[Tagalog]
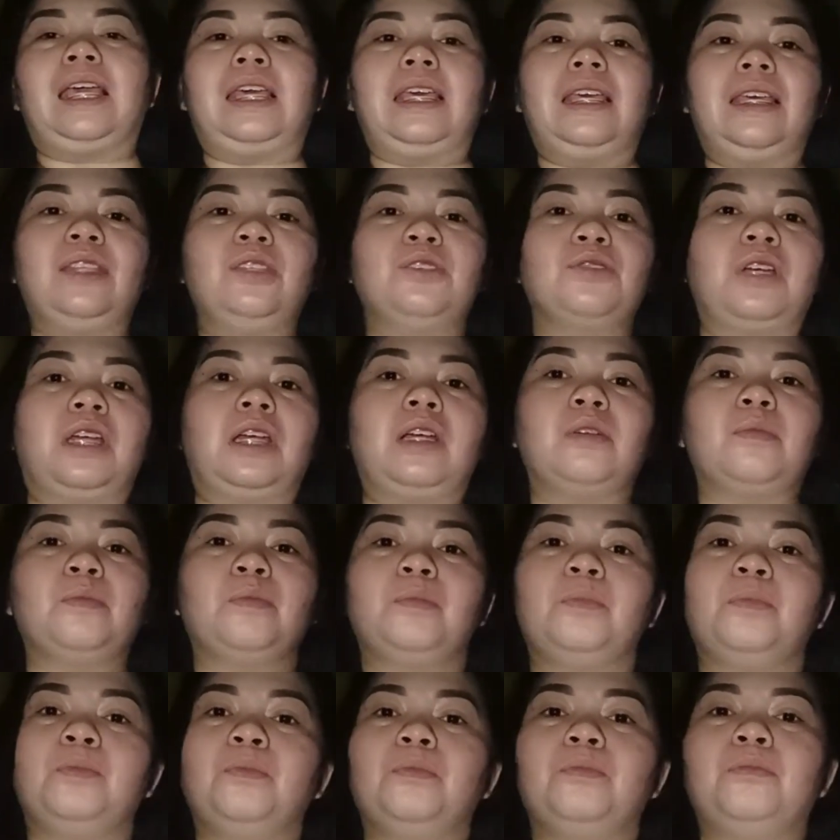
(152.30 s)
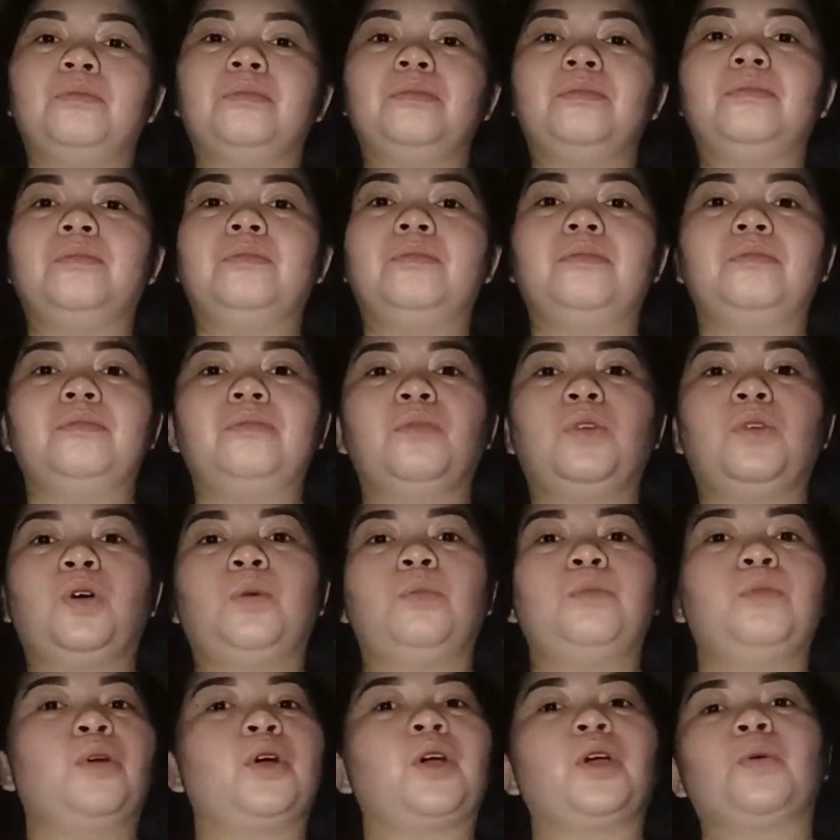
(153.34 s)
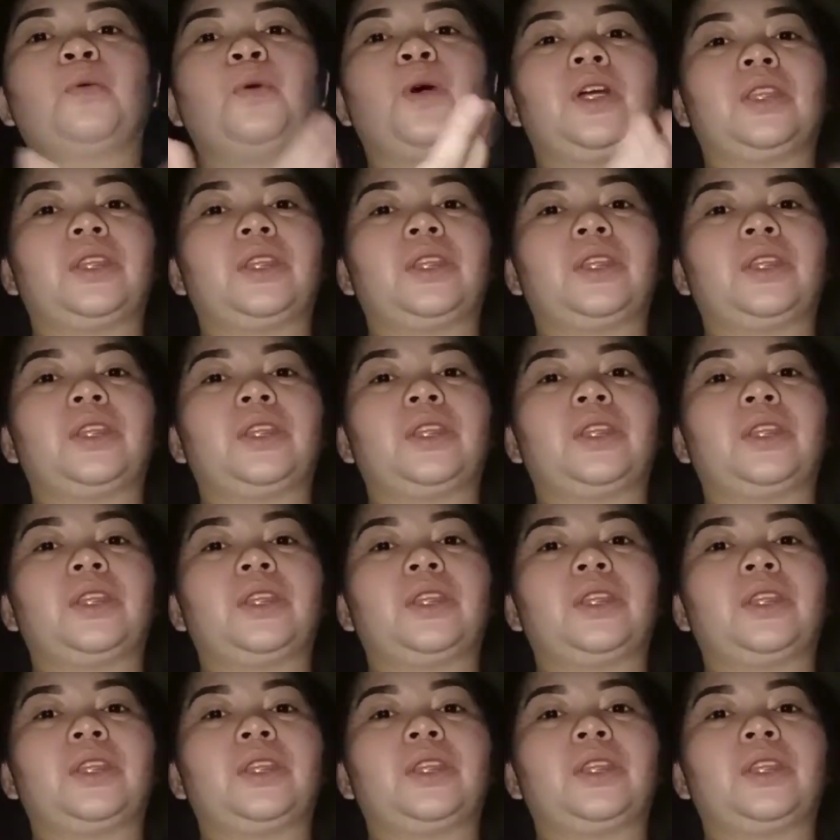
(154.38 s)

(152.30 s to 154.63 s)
drink more water